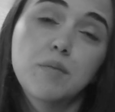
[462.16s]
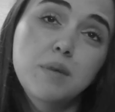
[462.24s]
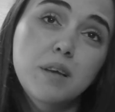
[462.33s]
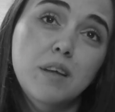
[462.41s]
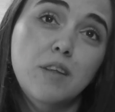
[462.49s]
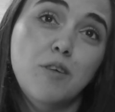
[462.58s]

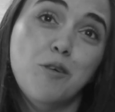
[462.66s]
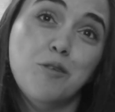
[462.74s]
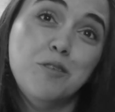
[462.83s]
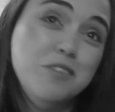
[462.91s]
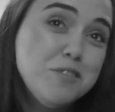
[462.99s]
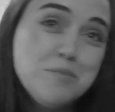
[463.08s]
Tabii ki de yok.
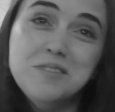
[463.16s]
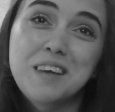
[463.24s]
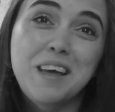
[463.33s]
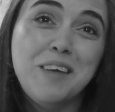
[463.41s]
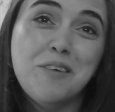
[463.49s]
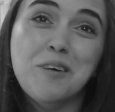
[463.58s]
Hiçbir
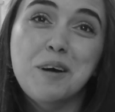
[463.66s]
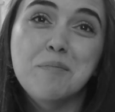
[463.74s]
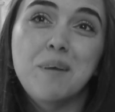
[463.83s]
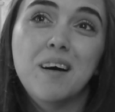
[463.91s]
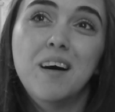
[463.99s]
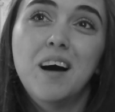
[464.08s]
şeyin yok
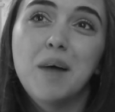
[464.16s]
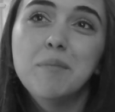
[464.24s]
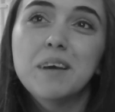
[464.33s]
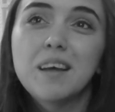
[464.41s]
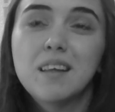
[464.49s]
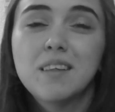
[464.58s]
ama.
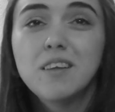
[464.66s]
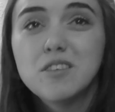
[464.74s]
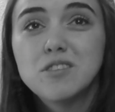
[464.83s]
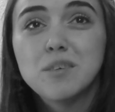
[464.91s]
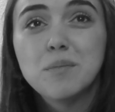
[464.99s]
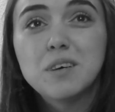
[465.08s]
Ama gene de
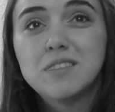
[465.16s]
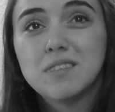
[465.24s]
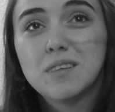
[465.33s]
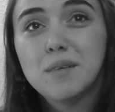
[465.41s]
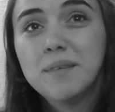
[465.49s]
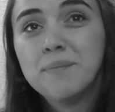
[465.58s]
yaşamak
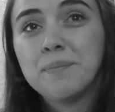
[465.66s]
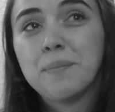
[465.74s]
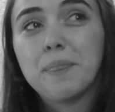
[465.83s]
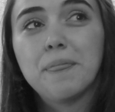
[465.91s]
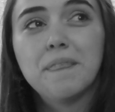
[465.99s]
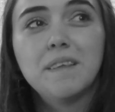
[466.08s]
için de
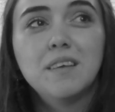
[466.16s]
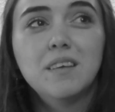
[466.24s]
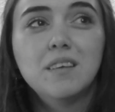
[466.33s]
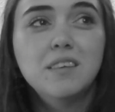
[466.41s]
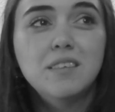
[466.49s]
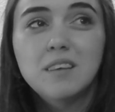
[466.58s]

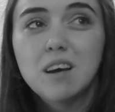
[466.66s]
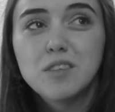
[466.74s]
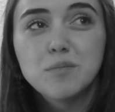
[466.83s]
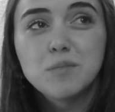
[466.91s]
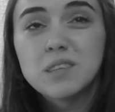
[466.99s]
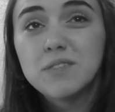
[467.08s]
e,
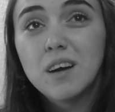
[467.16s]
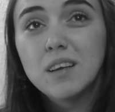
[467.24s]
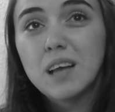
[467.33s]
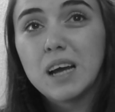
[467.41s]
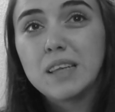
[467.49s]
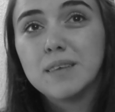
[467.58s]
ihtiyacımız var
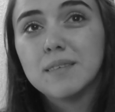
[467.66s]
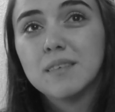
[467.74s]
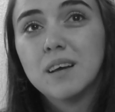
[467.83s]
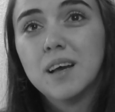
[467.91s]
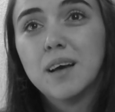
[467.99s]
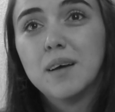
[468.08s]
yani
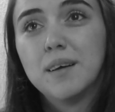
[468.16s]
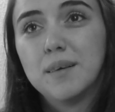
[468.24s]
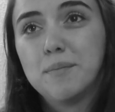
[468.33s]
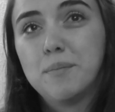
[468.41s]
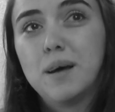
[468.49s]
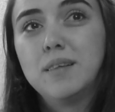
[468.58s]

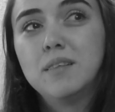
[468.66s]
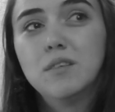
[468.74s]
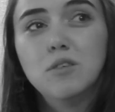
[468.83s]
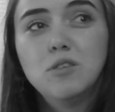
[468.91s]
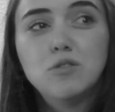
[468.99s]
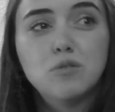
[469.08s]
ben
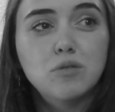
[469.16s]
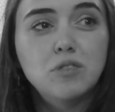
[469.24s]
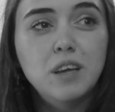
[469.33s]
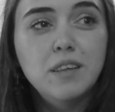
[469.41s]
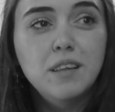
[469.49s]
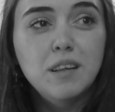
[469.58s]
öyle çok
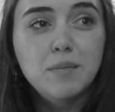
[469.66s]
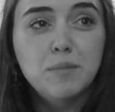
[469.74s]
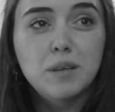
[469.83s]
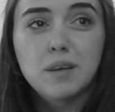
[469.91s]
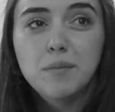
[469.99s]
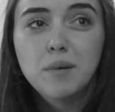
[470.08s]
şey
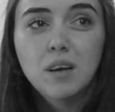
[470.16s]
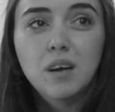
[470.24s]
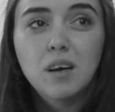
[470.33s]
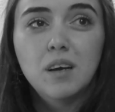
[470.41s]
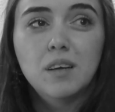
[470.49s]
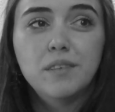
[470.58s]
değilimdir ama
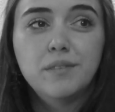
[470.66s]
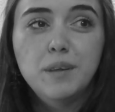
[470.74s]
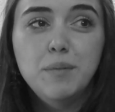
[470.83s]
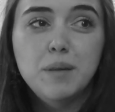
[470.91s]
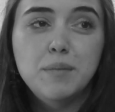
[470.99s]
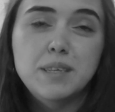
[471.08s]

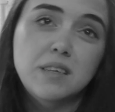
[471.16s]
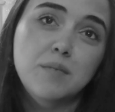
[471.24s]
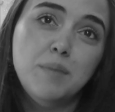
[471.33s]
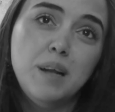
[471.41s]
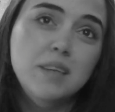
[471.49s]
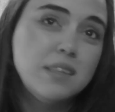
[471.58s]
ne bileyim
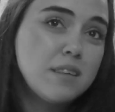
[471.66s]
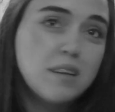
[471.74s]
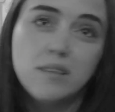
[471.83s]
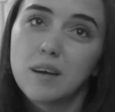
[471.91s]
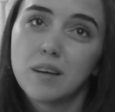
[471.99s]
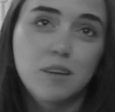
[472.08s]
insanın belli
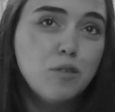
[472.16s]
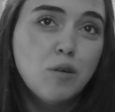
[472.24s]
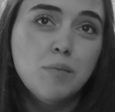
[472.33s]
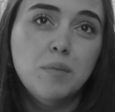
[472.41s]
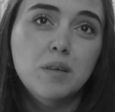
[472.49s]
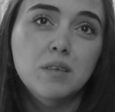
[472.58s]
standartları
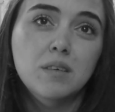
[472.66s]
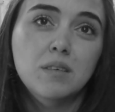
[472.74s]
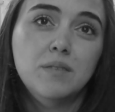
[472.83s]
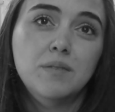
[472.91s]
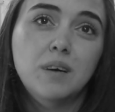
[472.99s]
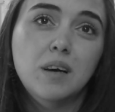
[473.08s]
olmalı.
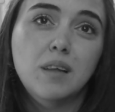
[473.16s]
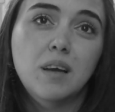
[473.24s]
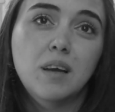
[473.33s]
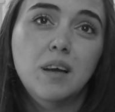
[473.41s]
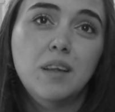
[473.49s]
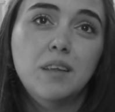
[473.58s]

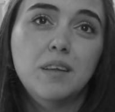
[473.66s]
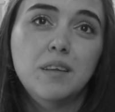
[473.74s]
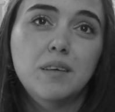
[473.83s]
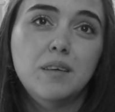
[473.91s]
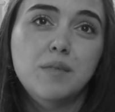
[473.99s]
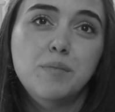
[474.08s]
Hani
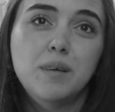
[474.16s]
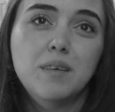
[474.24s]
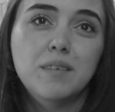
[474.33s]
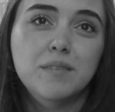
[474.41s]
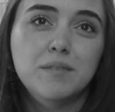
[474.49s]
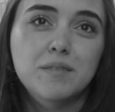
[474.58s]
e,
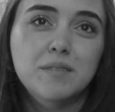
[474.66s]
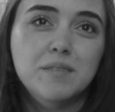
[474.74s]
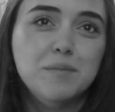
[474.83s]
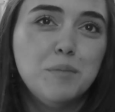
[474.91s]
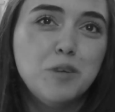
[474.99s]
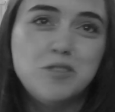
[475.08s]
bir
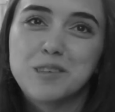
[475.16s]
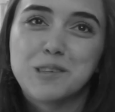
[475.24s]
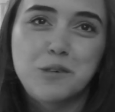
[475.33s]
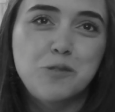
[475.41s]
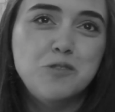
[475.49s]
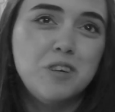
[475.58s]
başını
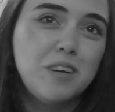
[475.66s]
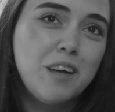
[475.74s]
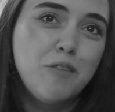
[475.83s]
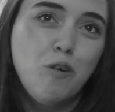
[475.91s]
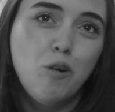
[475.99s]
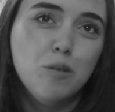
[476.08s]
sokacak
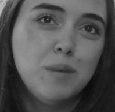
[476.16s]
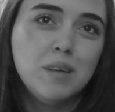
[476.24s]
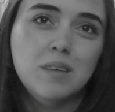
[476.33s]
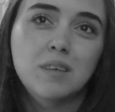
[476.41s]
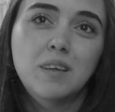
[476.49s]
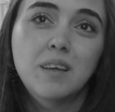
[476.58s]
evi
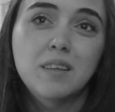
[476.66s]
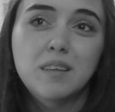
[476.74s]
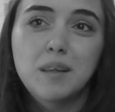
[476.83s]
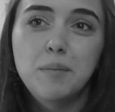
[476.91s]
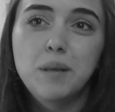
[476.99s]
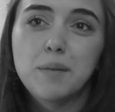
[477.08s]
olmalı. Ya da
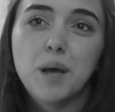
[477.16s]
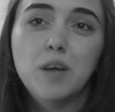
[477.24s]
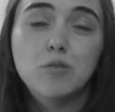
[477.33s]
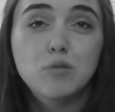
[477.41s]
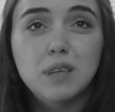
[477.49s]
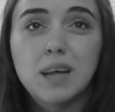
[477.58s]
ne bileyim
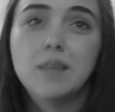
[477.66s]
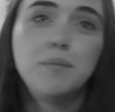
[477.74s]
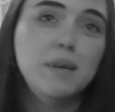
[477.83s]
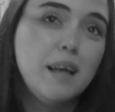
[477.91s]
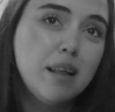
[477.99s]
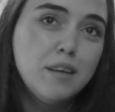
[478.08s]
düzenli
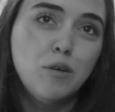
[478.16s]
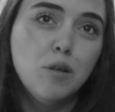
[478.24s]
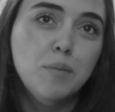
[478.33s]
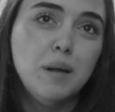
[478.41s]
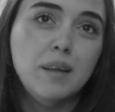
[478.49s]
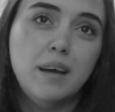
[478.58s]
bir geliri
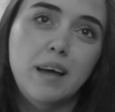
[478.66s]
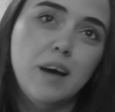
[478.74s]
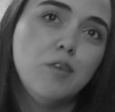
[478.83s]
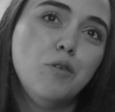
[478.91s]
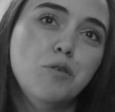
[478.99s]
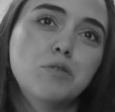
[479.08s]
olmalı
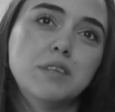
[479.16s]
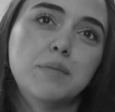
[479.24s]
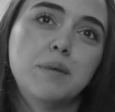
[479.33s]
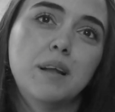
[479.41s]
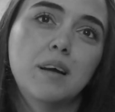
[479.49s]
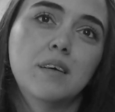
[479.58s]
eğer o
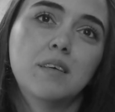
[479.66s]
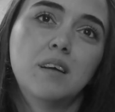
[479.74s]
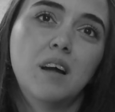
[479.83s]
yoksa bile.